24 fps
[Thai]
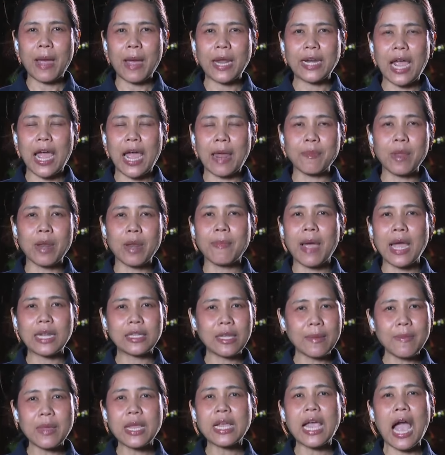ลทหารเมียนมา
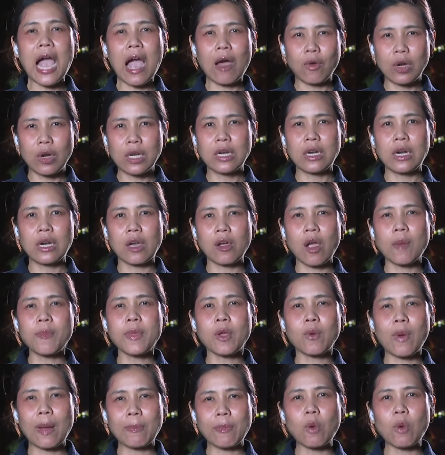ที่มีข่าวลือแล้วก็มี
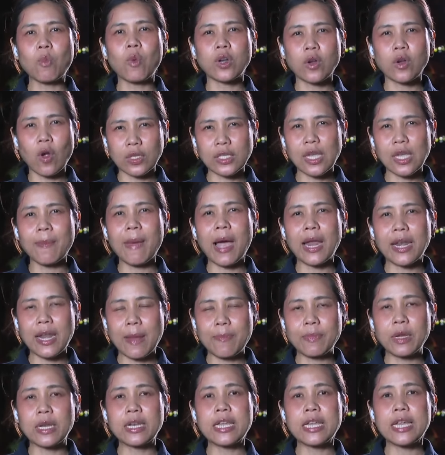ความกังวลของชาวบ้านใน
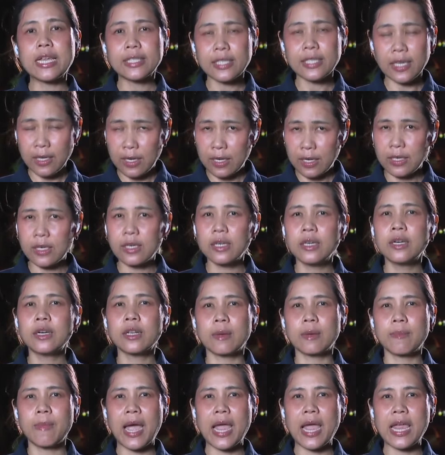พื้นที่จะเกิดขึ้นห
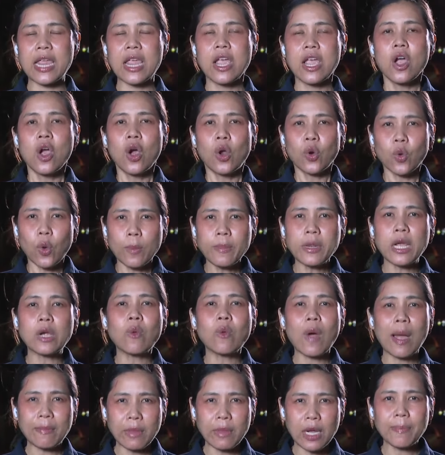รือไม่รวมถึง
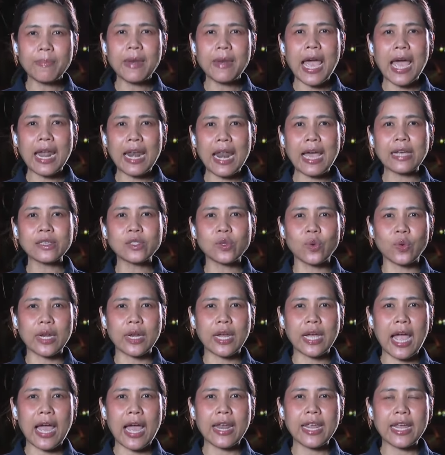ความคืบหน้าล่าสุด
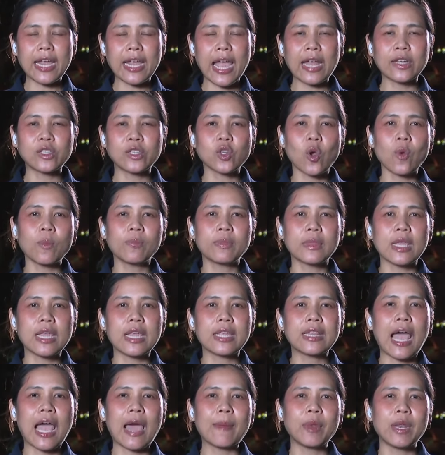นะคะในการโจมตี
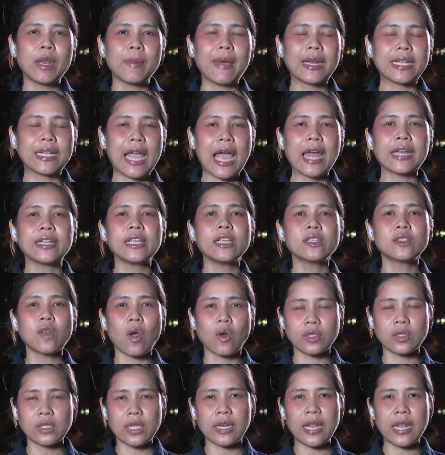ฐานปฏิบัติการที่สอ
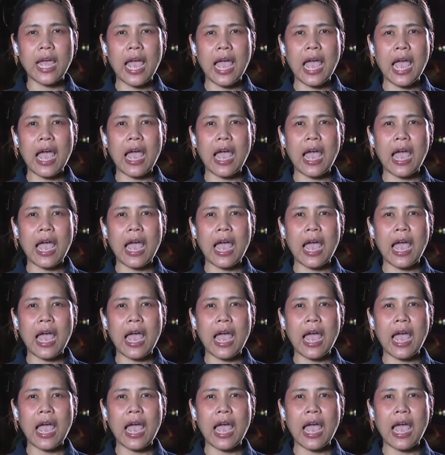งเจ็ดห้า